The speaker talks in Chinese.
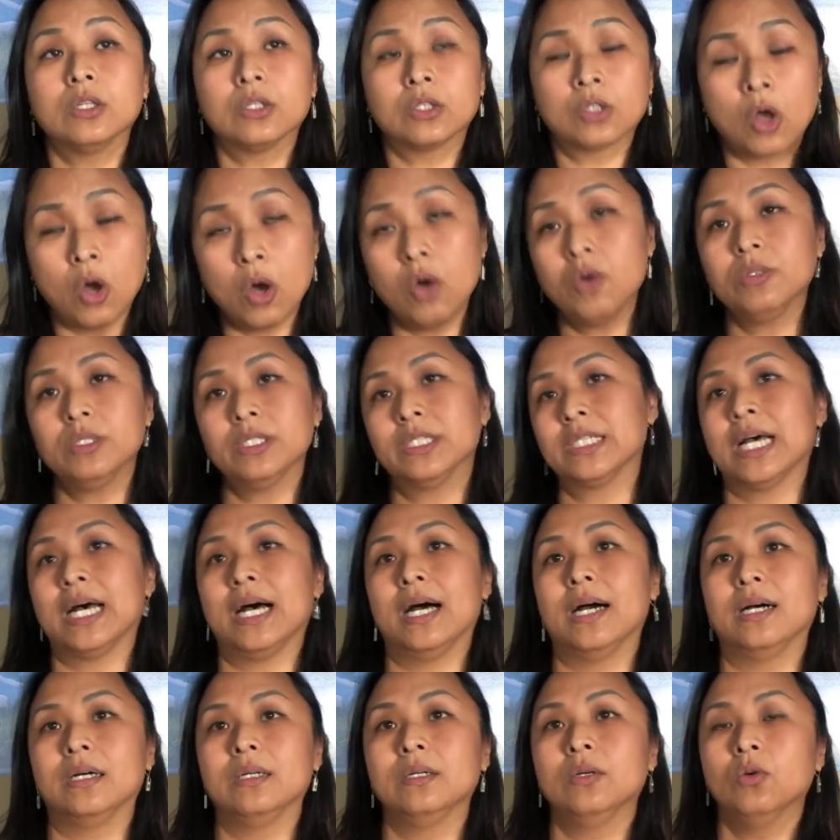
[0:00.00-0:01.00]
通
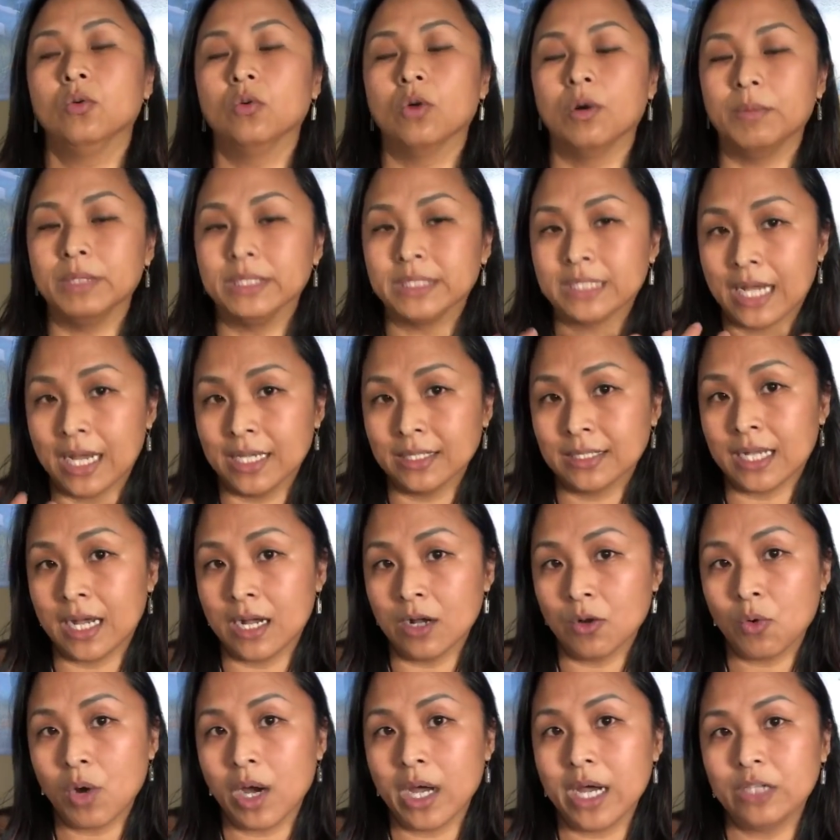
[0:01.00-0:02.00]
常我们常
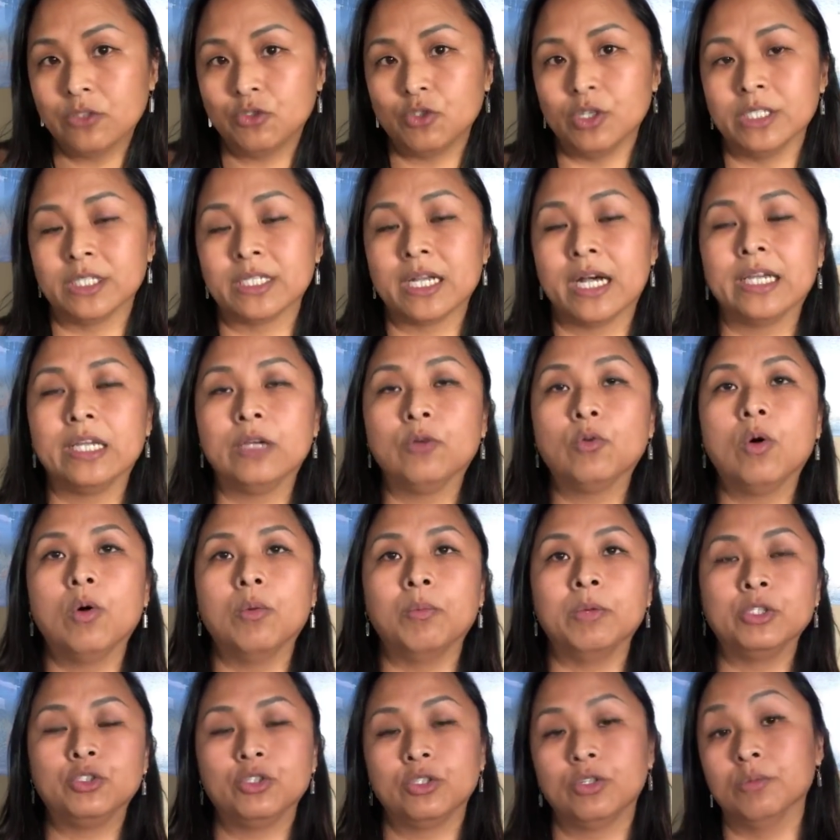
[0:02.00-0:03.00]
常挂在嘴上，因为我
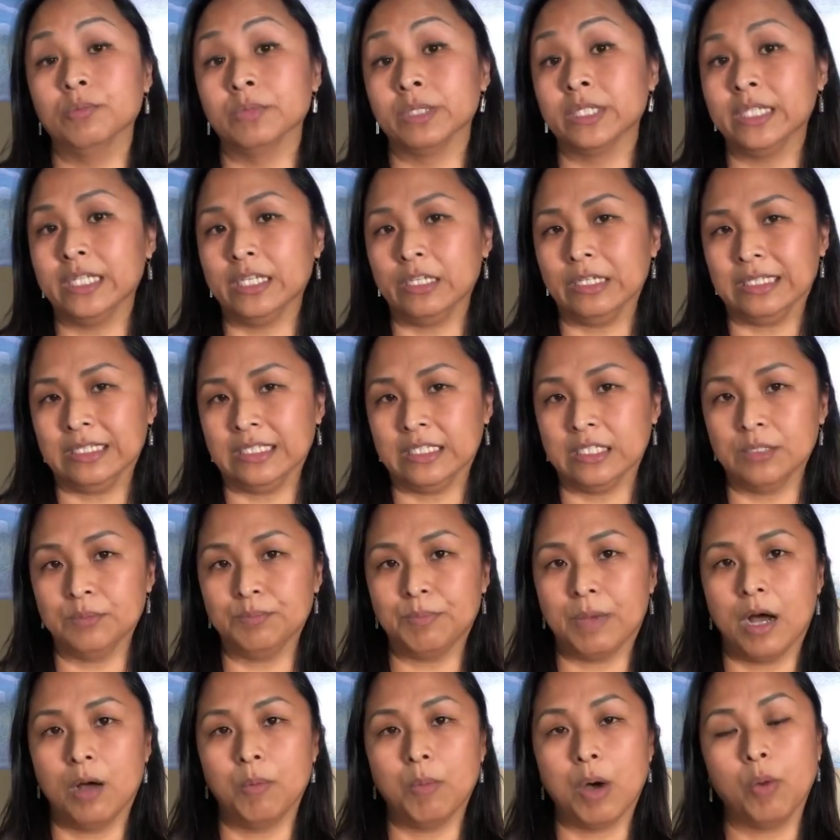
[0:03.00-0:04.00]
们会觉得我们是礼仪之
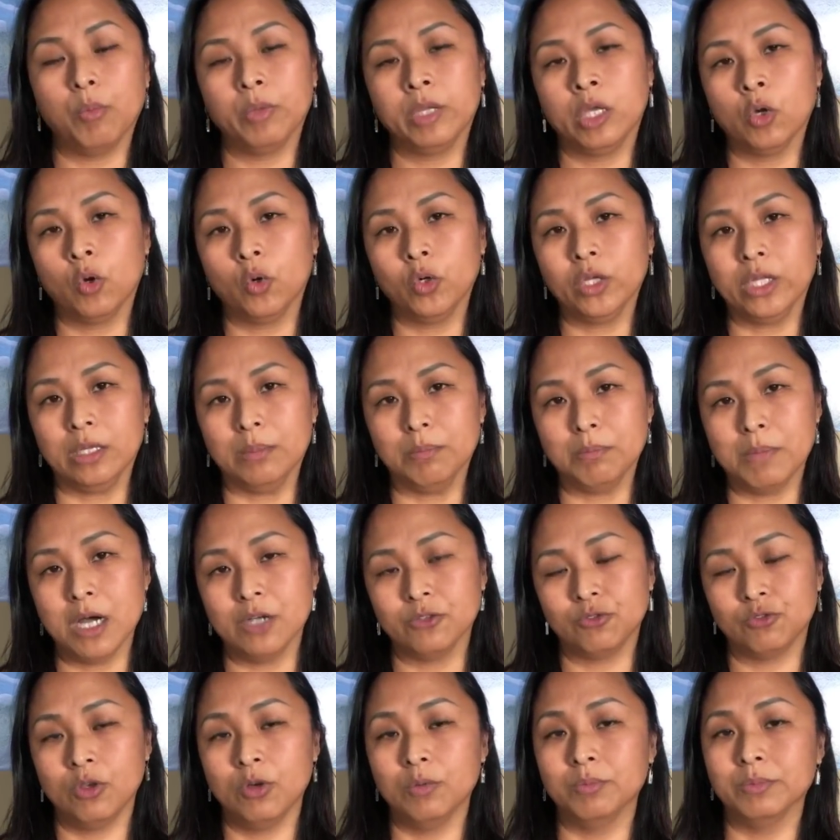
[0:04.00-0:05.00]
邦嘛，我们有礼貌，
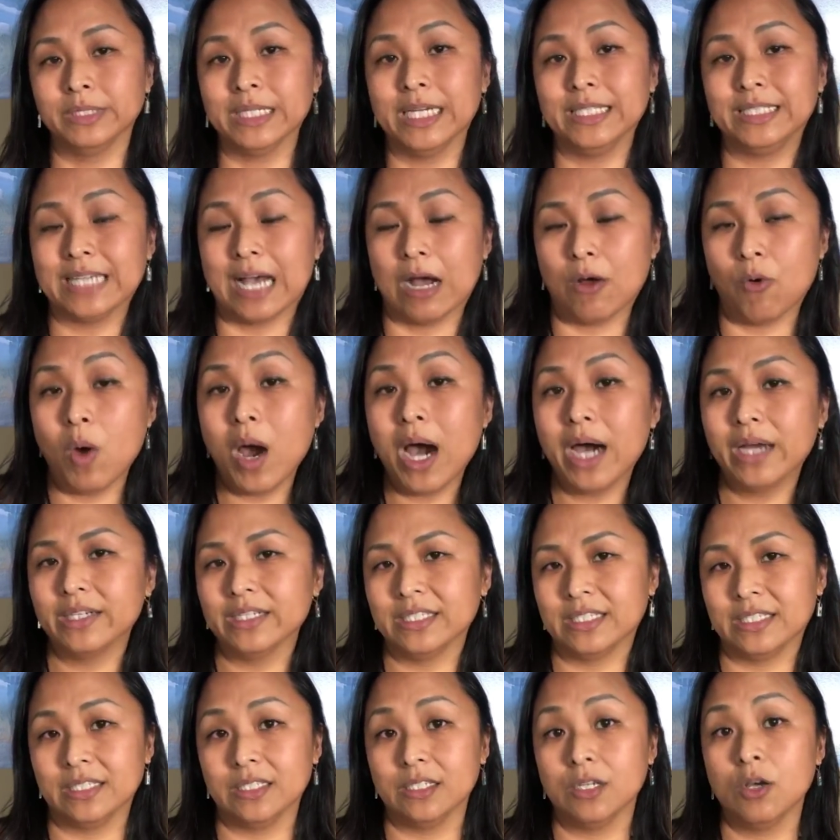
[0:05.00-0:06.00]
所以我们在讲话的
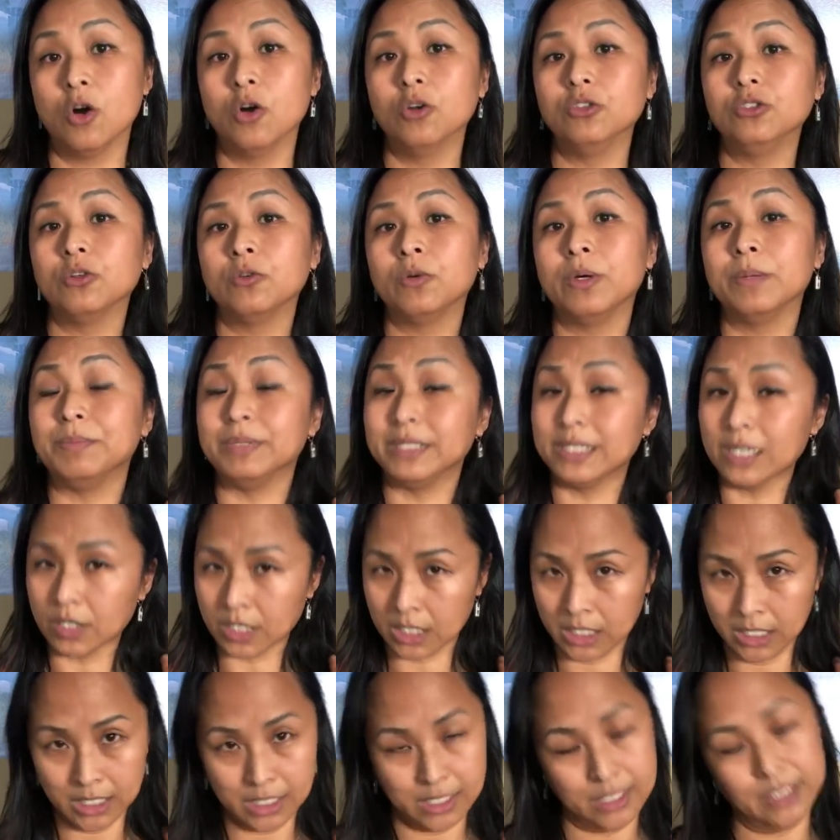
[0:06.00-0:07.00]
时候就会比较
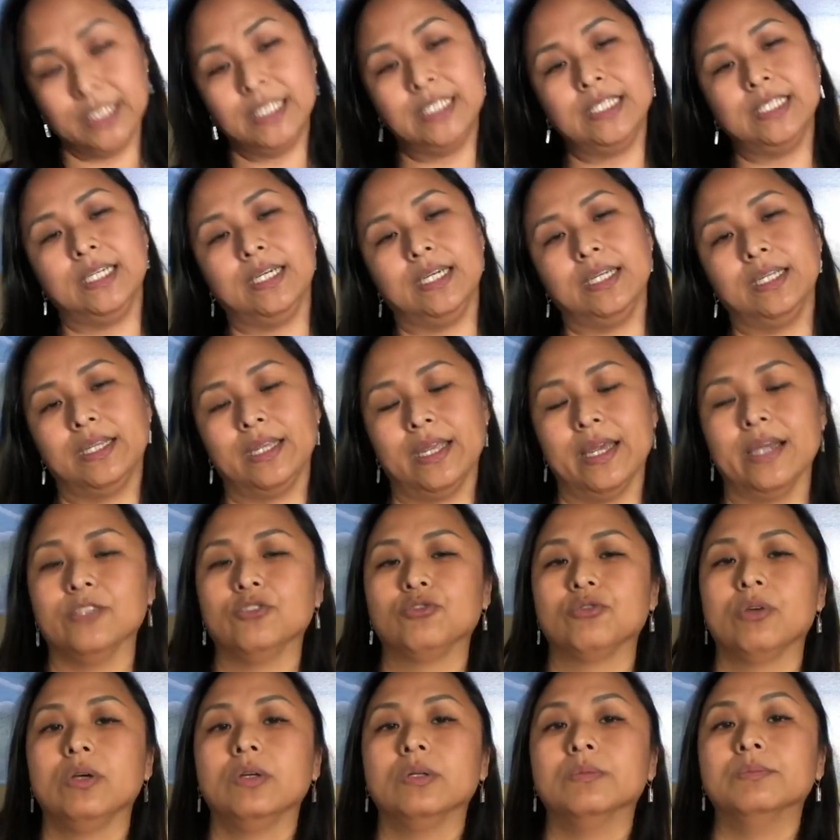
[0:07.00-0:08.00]
客气一点。
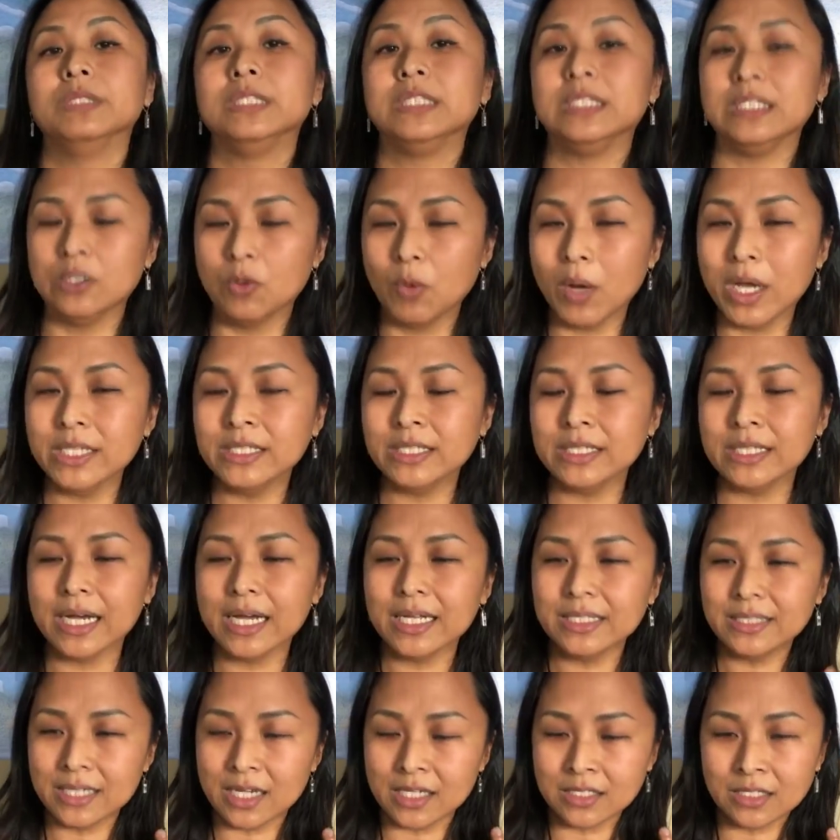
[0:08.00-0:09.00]
所以我们习惯性
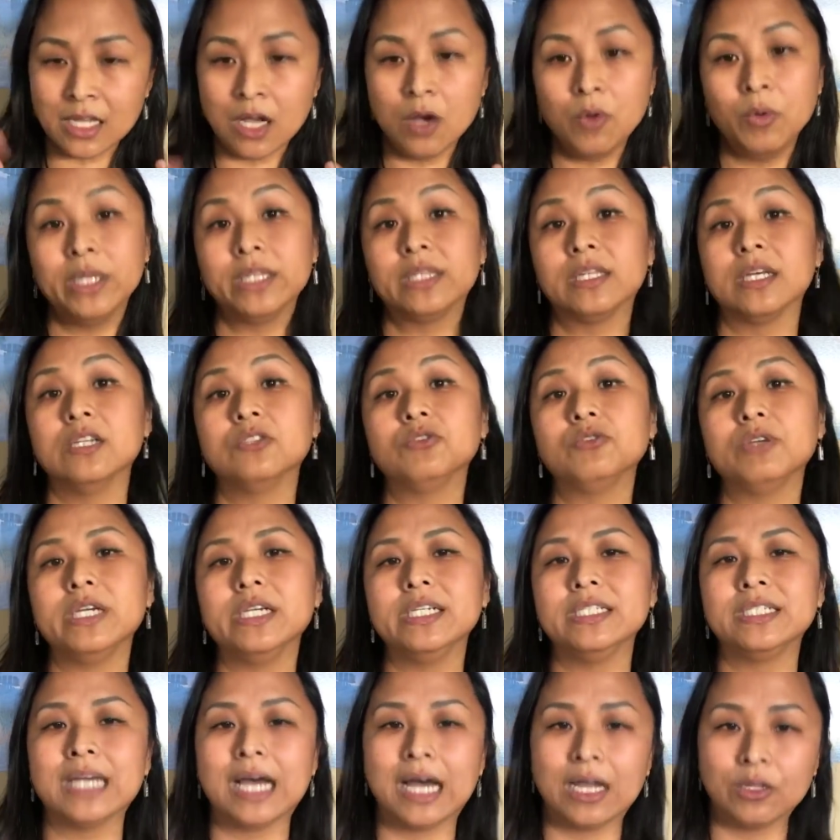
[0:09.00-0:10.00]
啊，只要稍微得罪
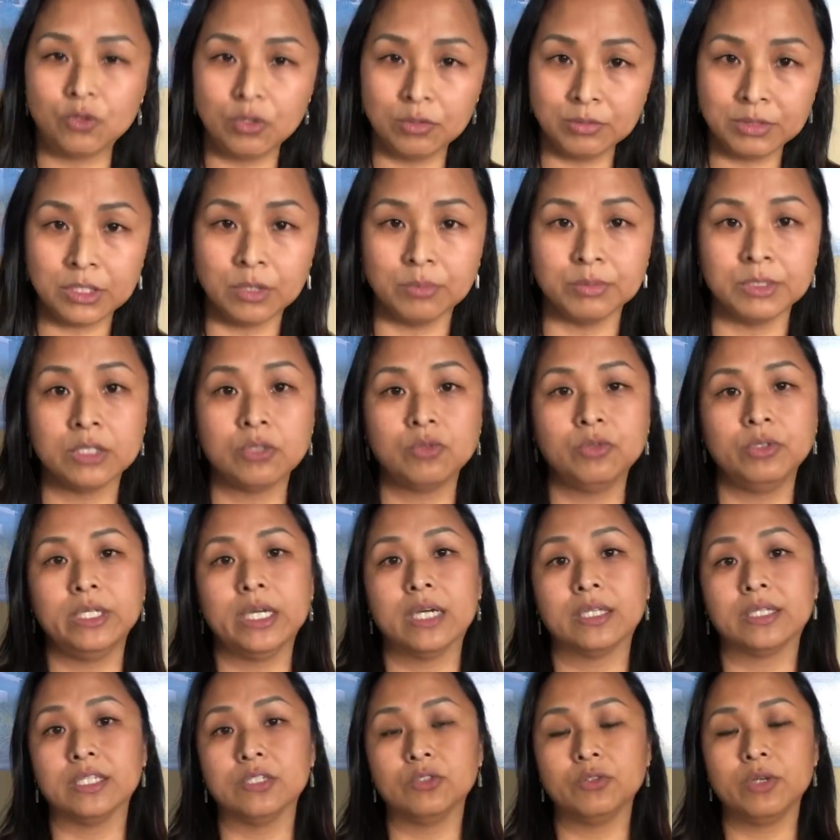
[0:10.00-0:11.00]
一下，对不起，我不是故意
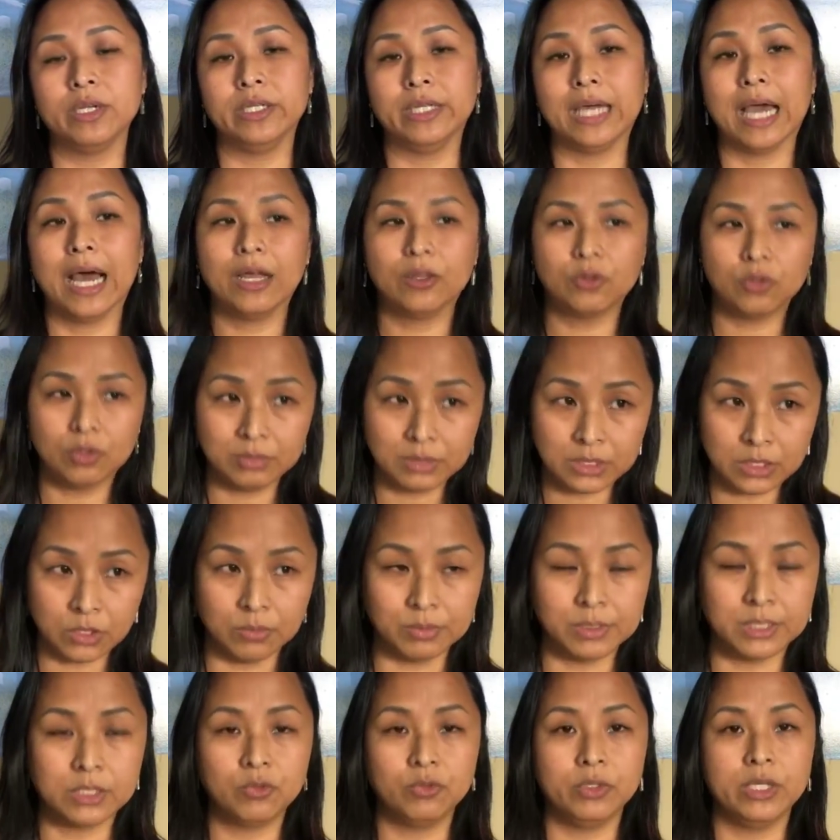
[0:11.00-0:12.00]
要得罪你啊，对不起，我
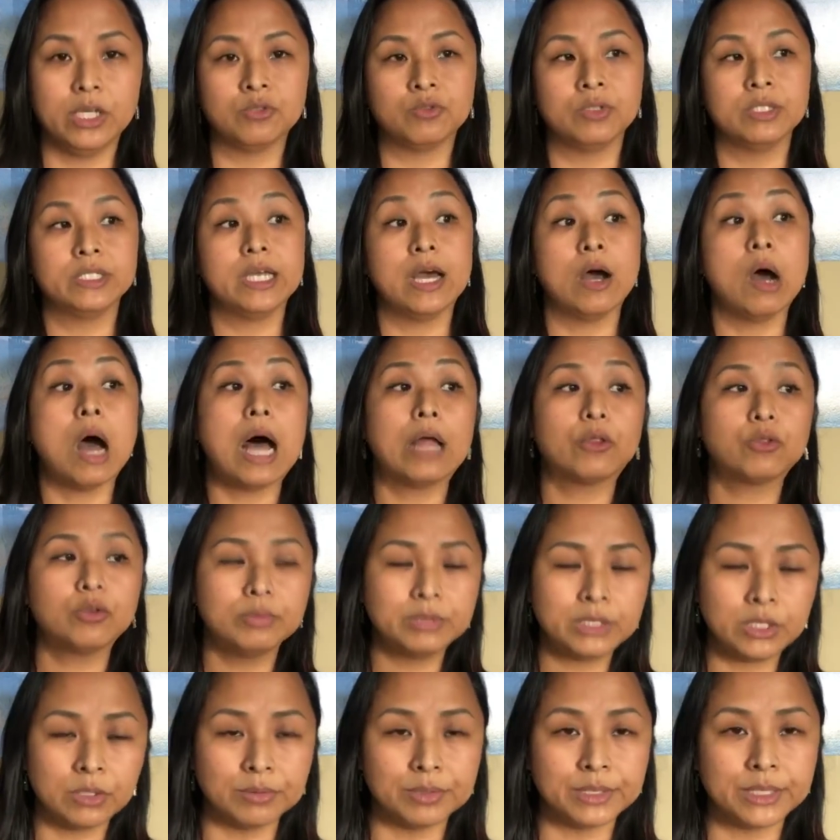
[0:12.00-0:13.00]
不是故意要说这样啊，对不
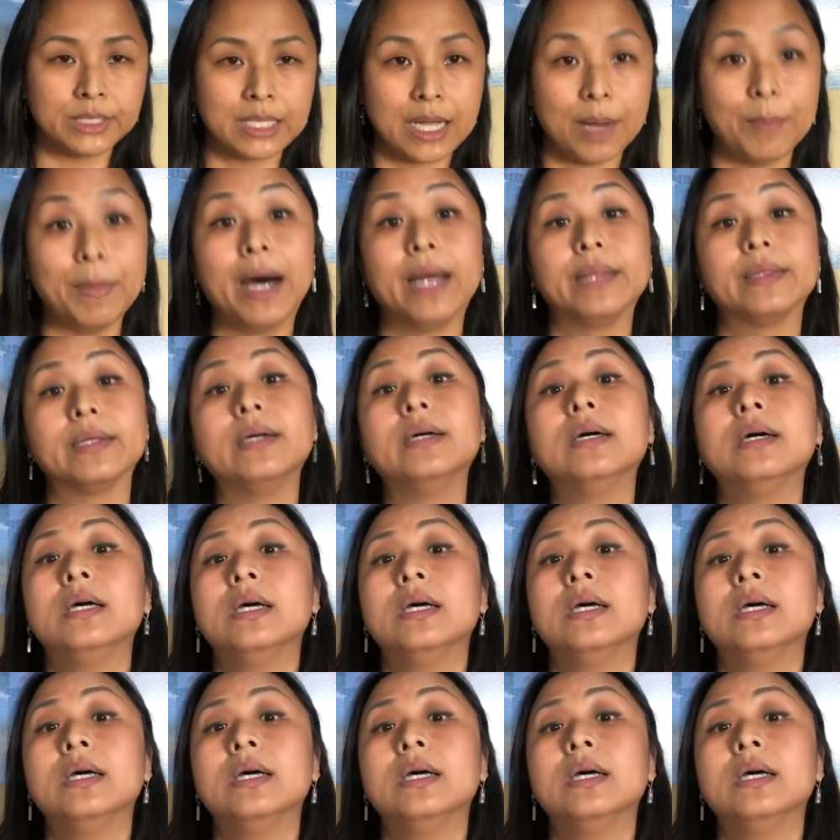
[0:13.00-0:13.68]
起，我不是干嘛的。